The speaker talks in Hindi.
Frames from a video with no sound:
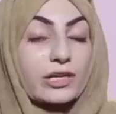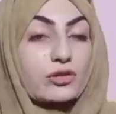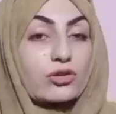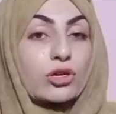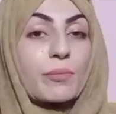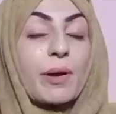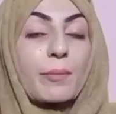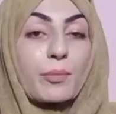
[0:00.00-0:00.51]
करें
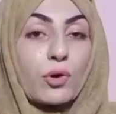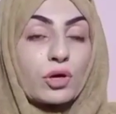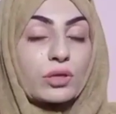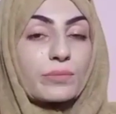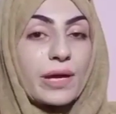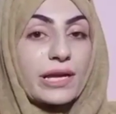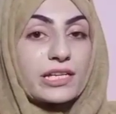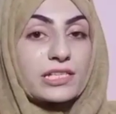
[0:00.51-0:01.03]
क्योंकि मैं
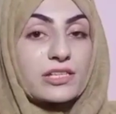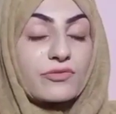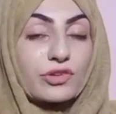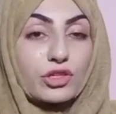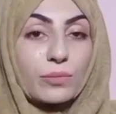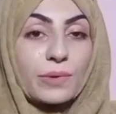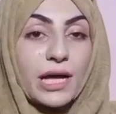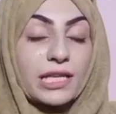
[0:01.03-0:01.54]
बहुत मेहनत से
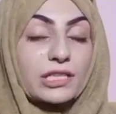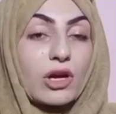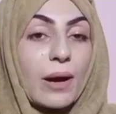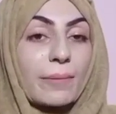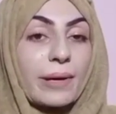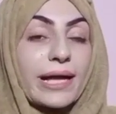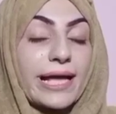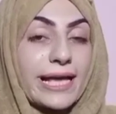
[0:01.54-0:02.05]
वीडियो बनाती
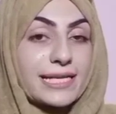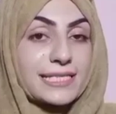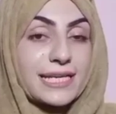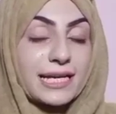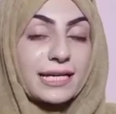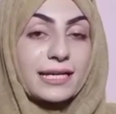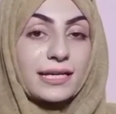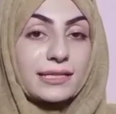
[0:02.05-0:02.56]
हूँ आपका एक
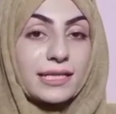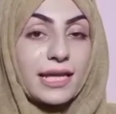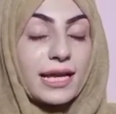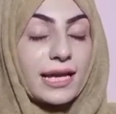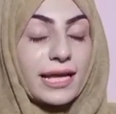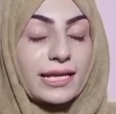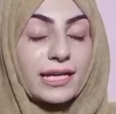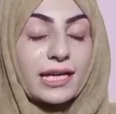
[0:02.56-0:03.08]
सेकंड लगता
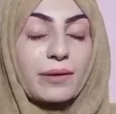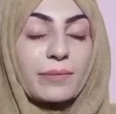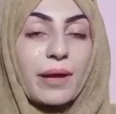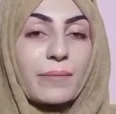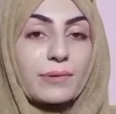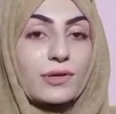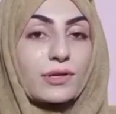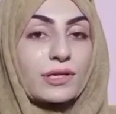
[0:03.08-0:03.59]
है लाइक करने
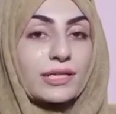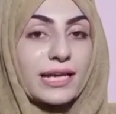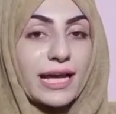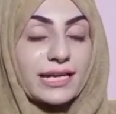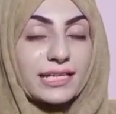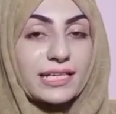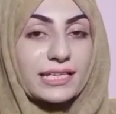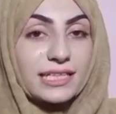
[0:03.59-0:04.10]
में आप लोग
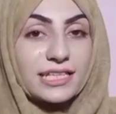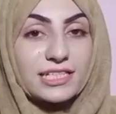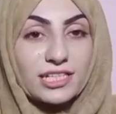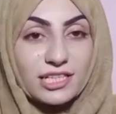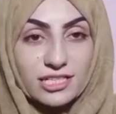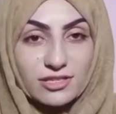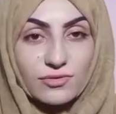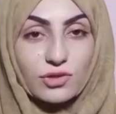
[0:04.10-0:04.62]
लाइक नहीं करते
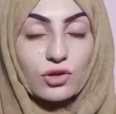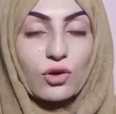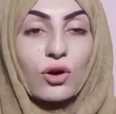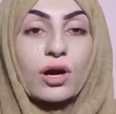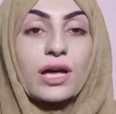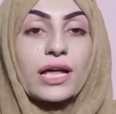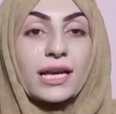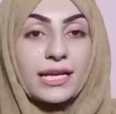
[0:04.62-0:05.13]
जल्दी से वीडियो
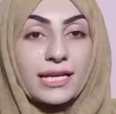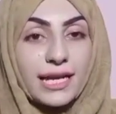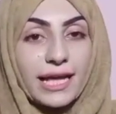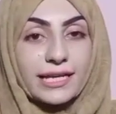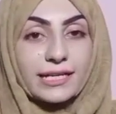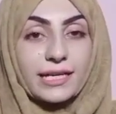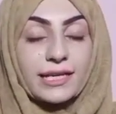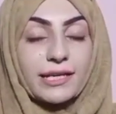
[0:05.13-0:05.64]
को
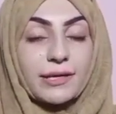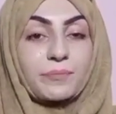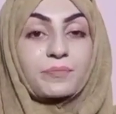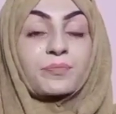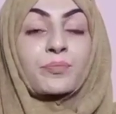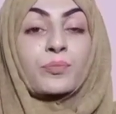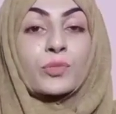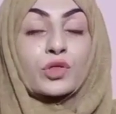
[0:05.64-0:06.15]
लाइक कर लें
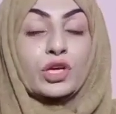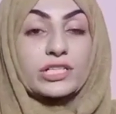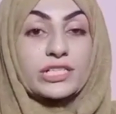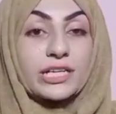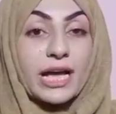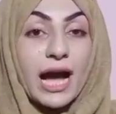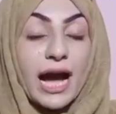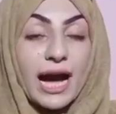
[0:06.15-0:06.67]
तो
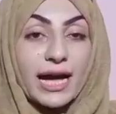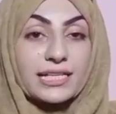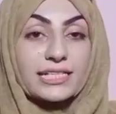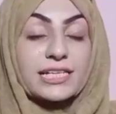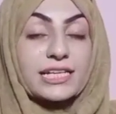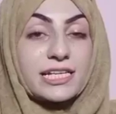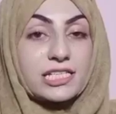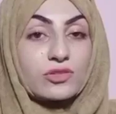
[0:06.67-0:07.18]
जी
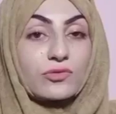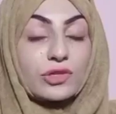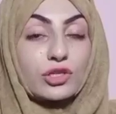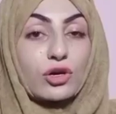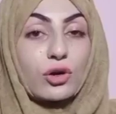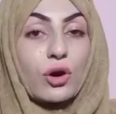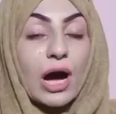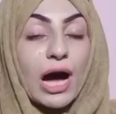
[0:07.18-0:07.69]
आज की इस
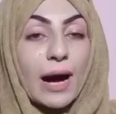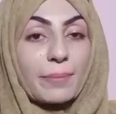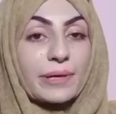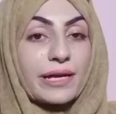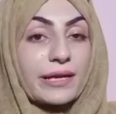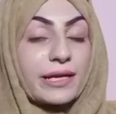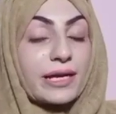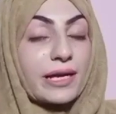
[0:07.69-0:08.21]
वीडियो को
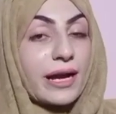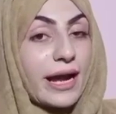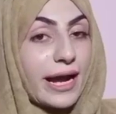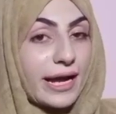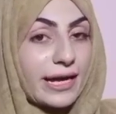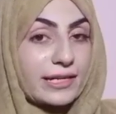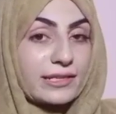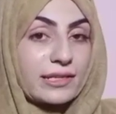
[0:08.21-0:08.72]
आपने
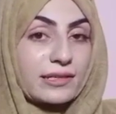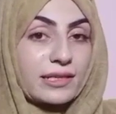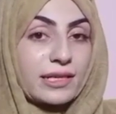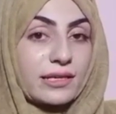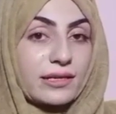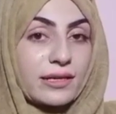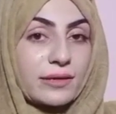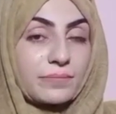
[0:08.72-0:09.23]
एंड तक
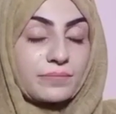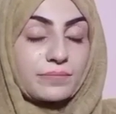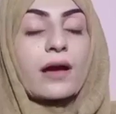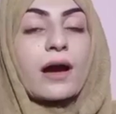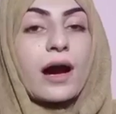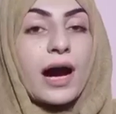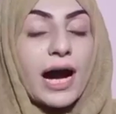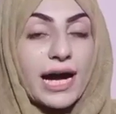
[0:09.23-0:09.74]
देखना है
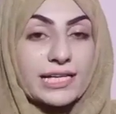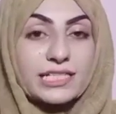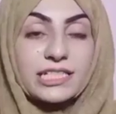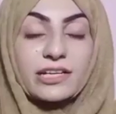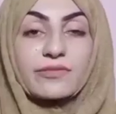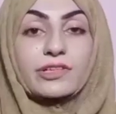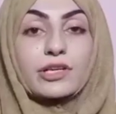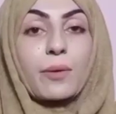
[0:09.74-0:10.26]
आज
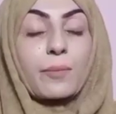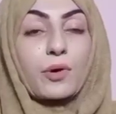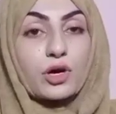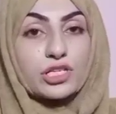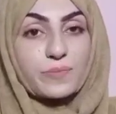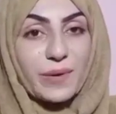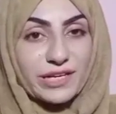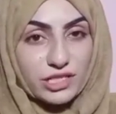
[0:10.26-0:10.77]
की ये वीडियो
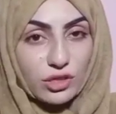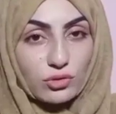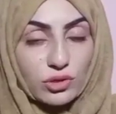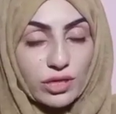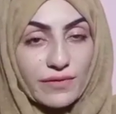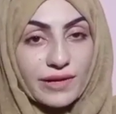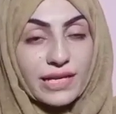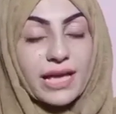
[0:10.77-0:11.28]
बहुत स्पेशल
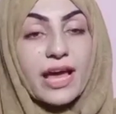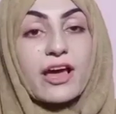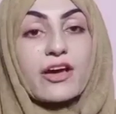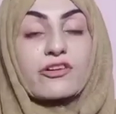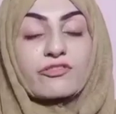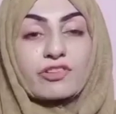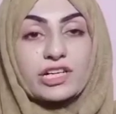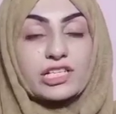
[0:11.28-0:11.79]
होने वाली है
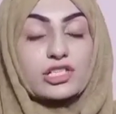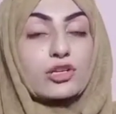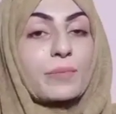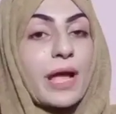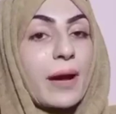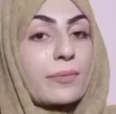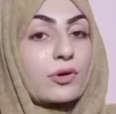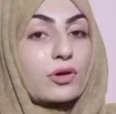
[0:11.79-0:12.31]
फर्स्ट तो
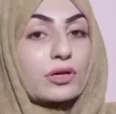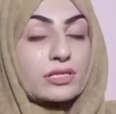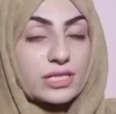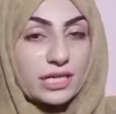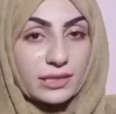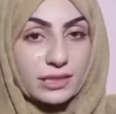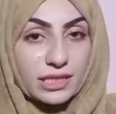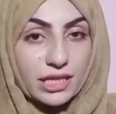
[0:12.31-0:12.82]
मैं आपको
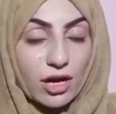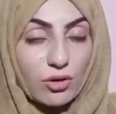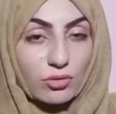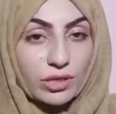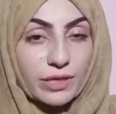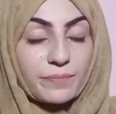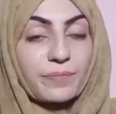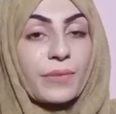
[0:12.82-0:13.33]
रिजल्ट
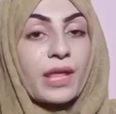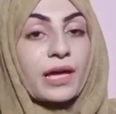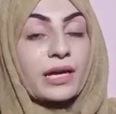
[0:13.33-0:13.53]
दिखाऊंगी